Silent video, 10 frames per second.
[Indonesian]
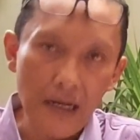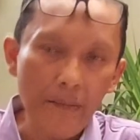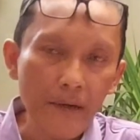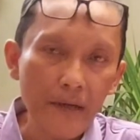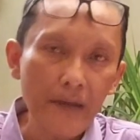
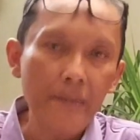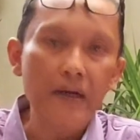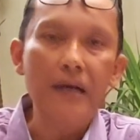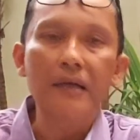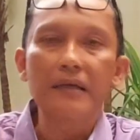apa ya
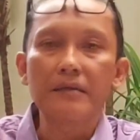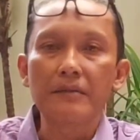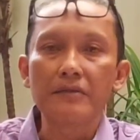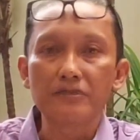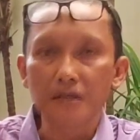Pak yang
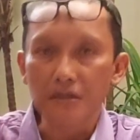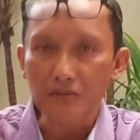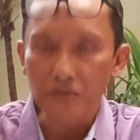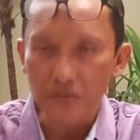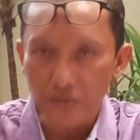dimaksud dengan
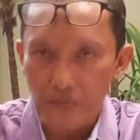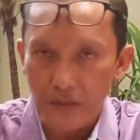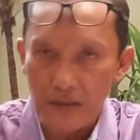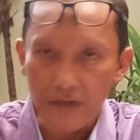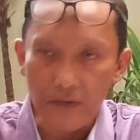unsur
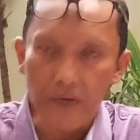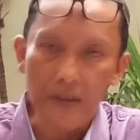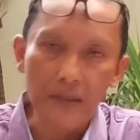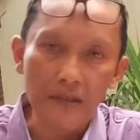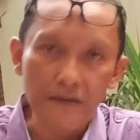subjektif
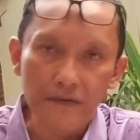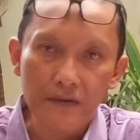objektif.